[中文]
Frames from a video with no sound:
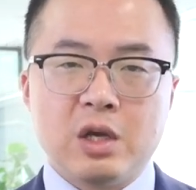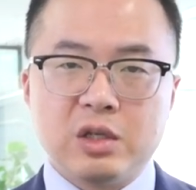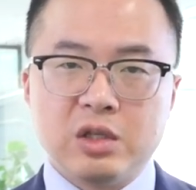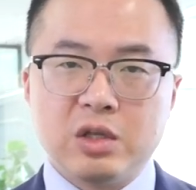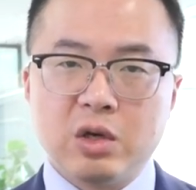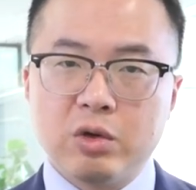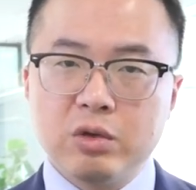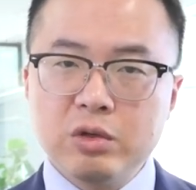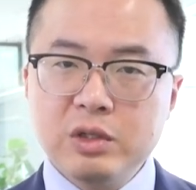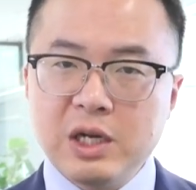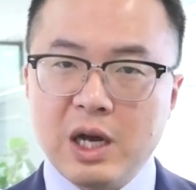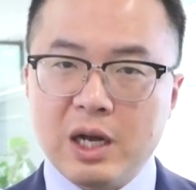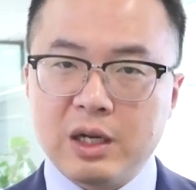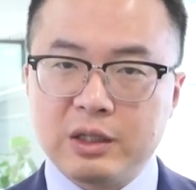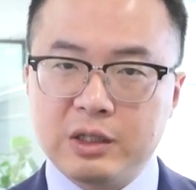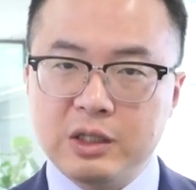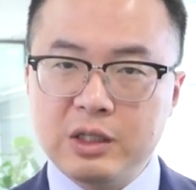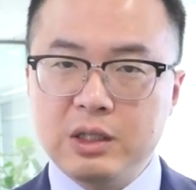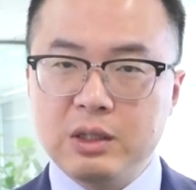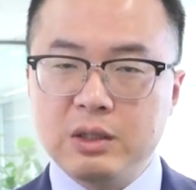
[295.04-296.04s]
油价
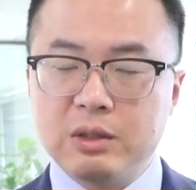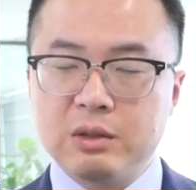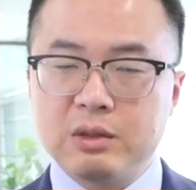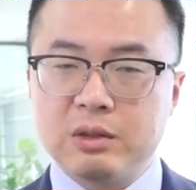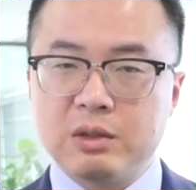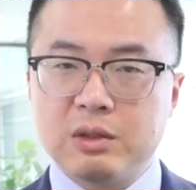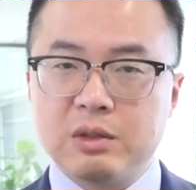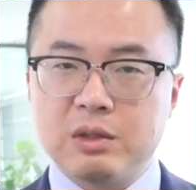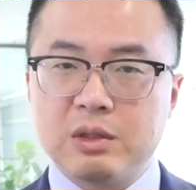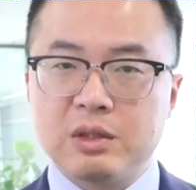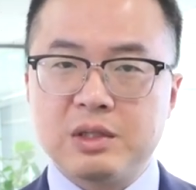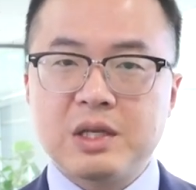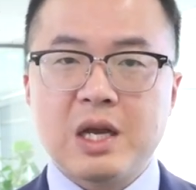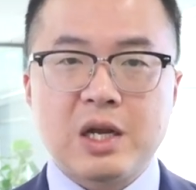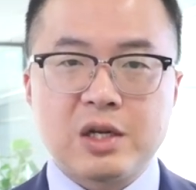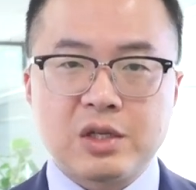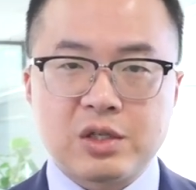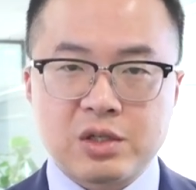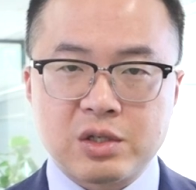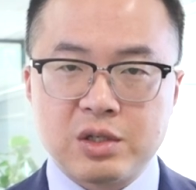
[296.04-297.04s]
低，
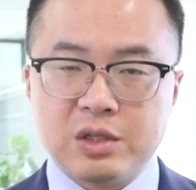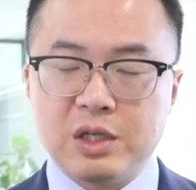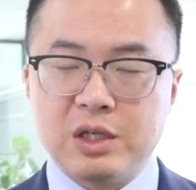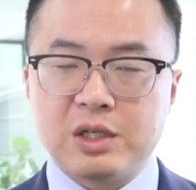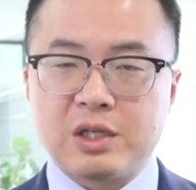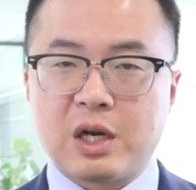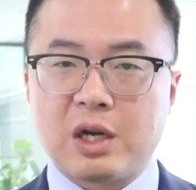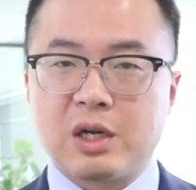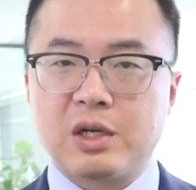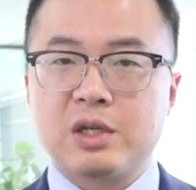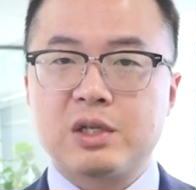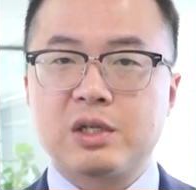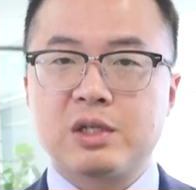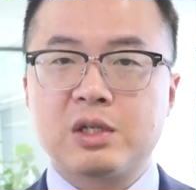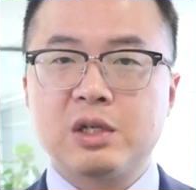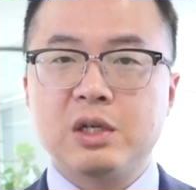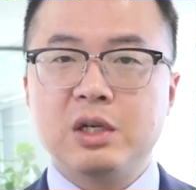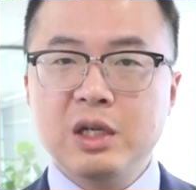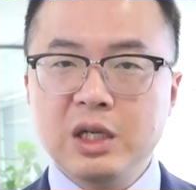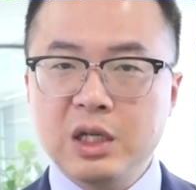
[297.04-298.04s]
在实际上
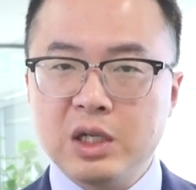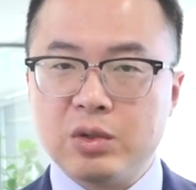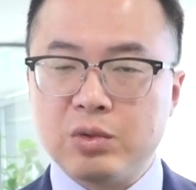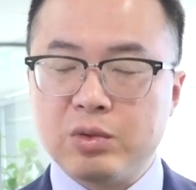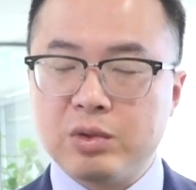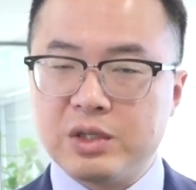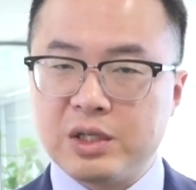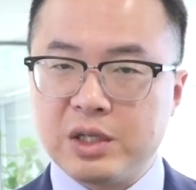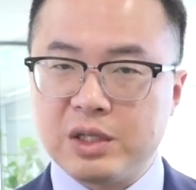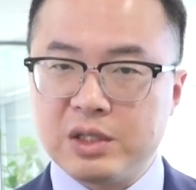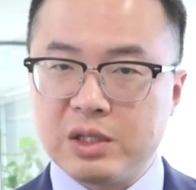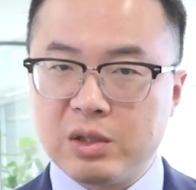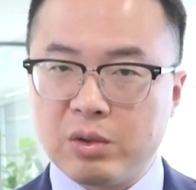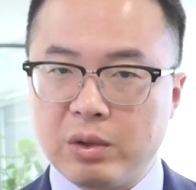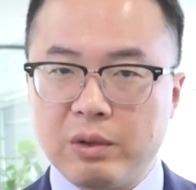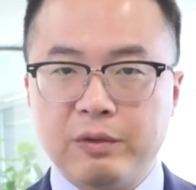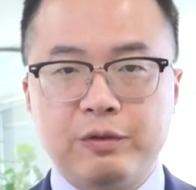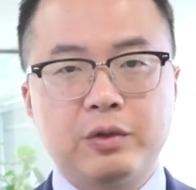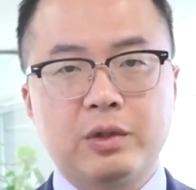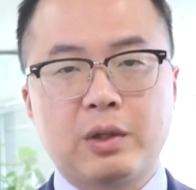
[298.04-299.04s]
是利于经济
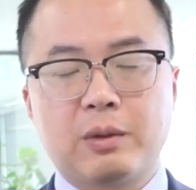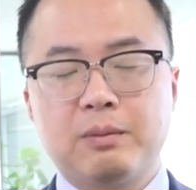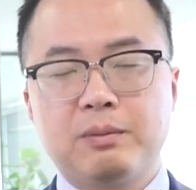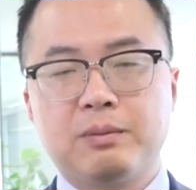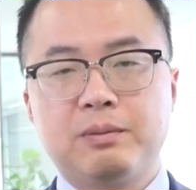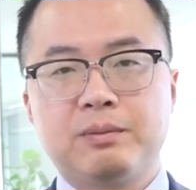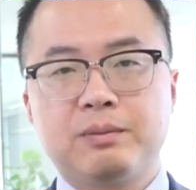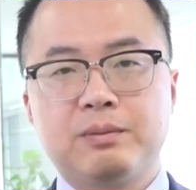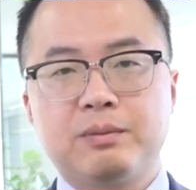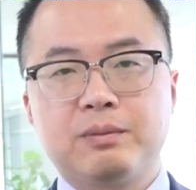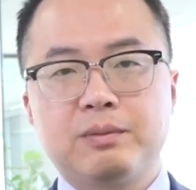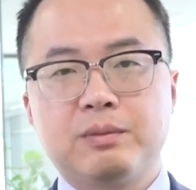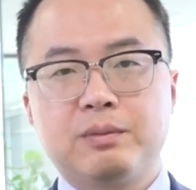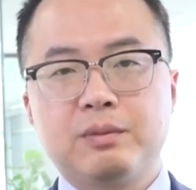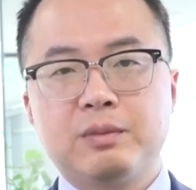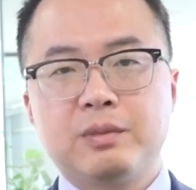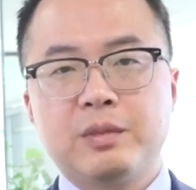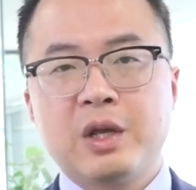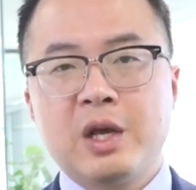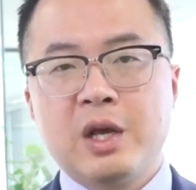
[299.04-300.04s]
恢复的，
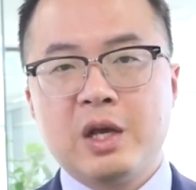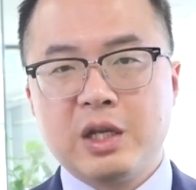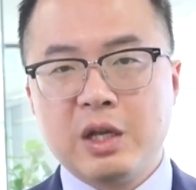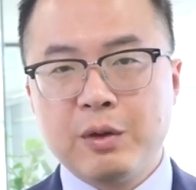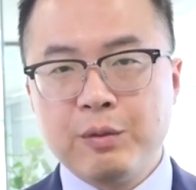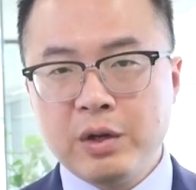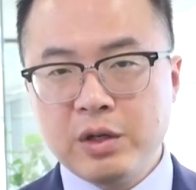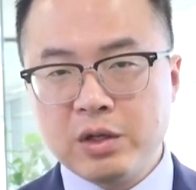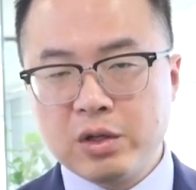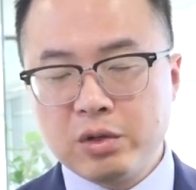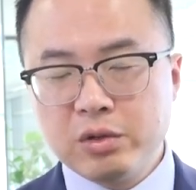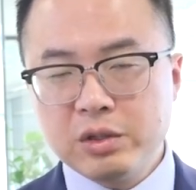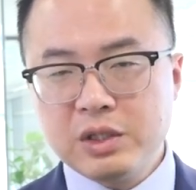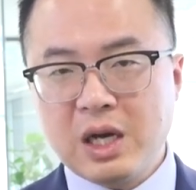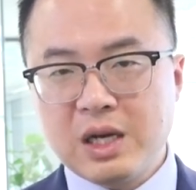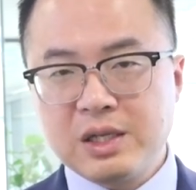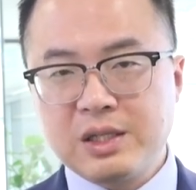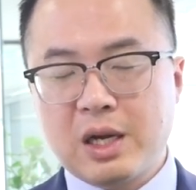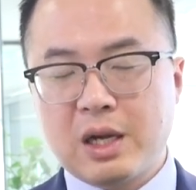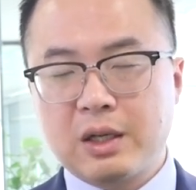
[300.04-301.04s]
因为油
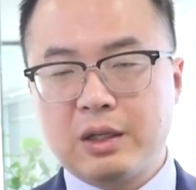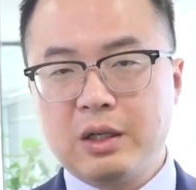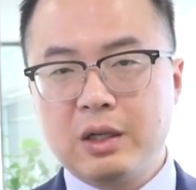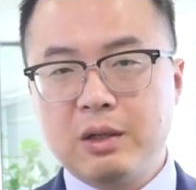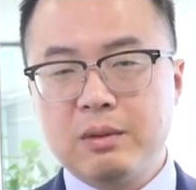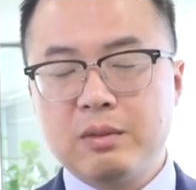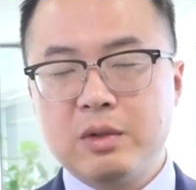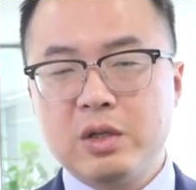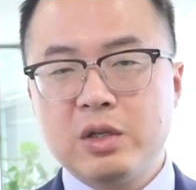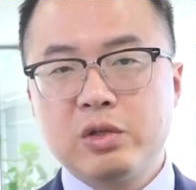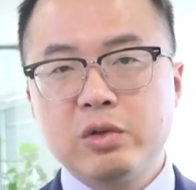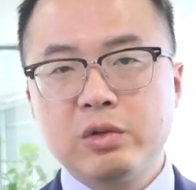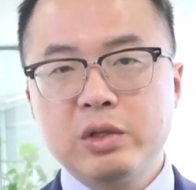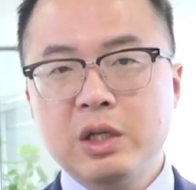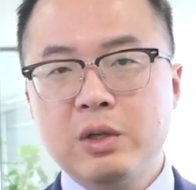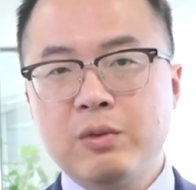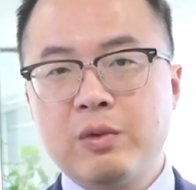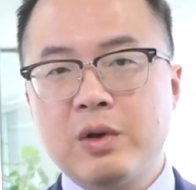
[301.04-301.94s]
价下跌就意